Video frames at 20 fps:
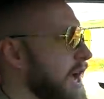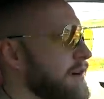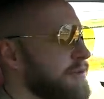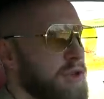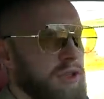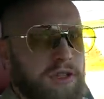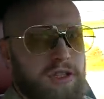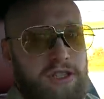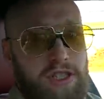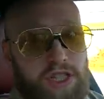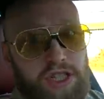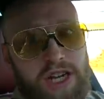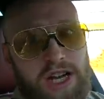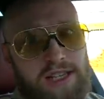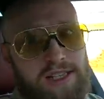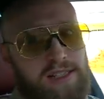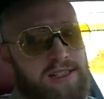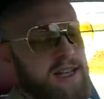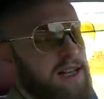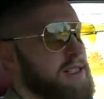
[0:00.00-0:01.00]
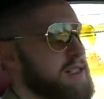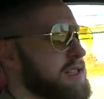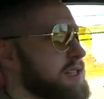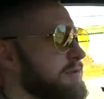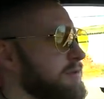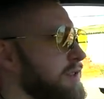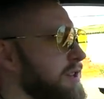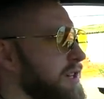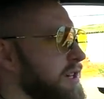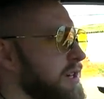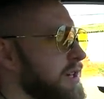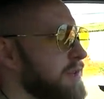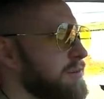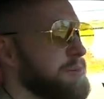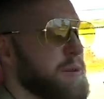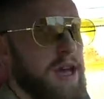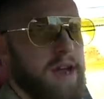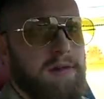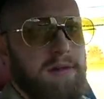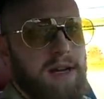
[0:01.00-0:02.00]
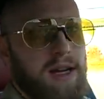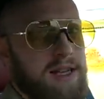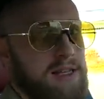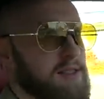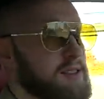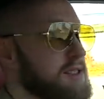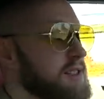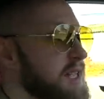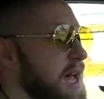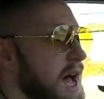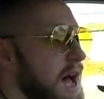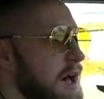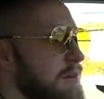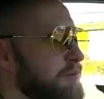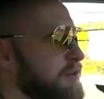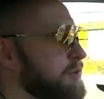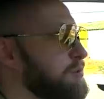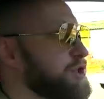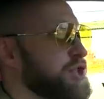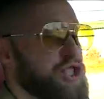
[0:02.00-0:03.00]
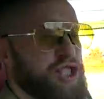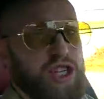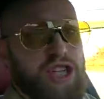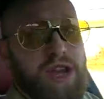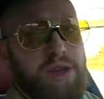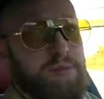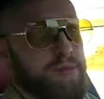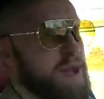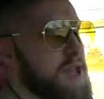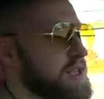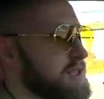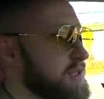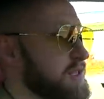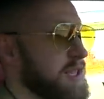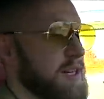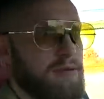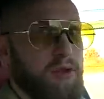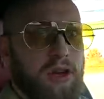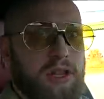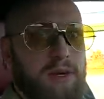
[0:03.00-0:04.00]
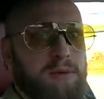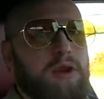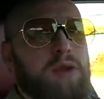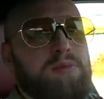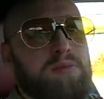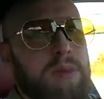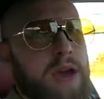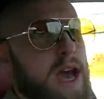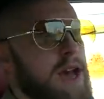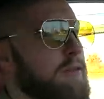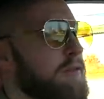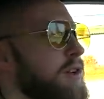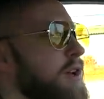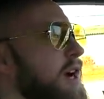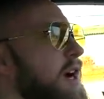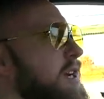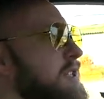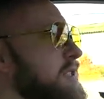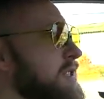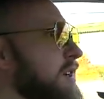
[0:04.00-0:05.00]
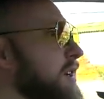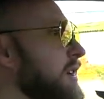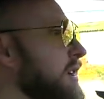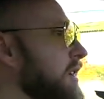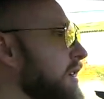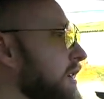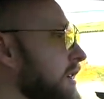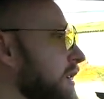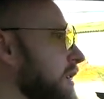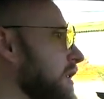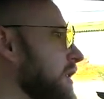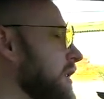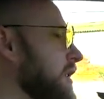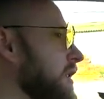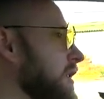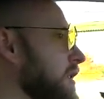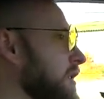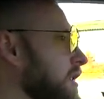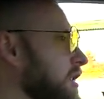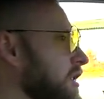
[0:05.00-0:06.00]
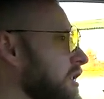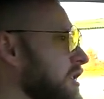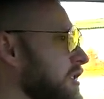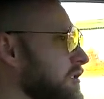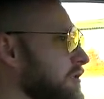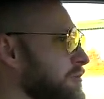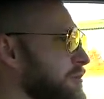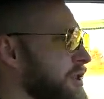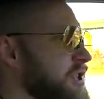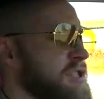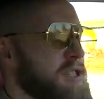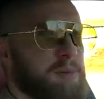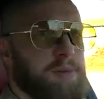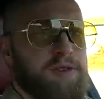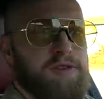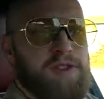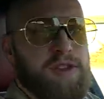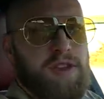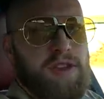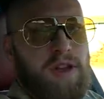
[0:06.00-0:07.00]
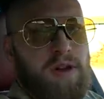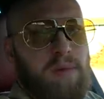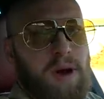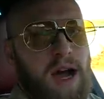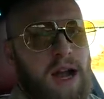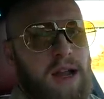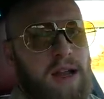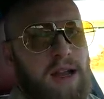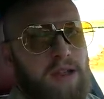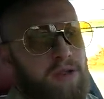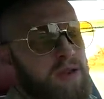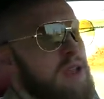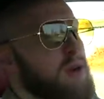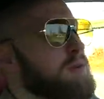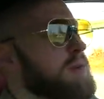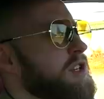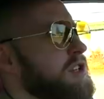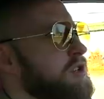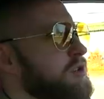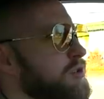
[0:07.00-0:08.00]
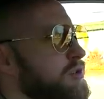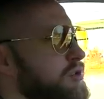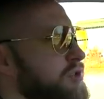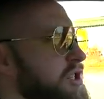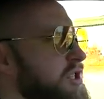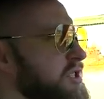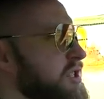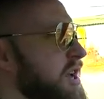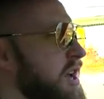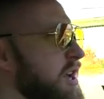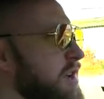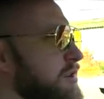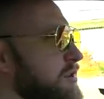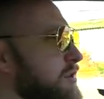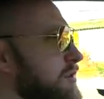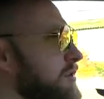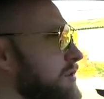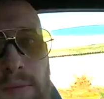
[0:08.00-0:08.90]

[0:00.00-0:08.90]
А вот сейчас, кстати, я выехал первый раз сам, вообще без никого, это мой первый раз. В принципе, все нормально, но я маршрут уже знаю.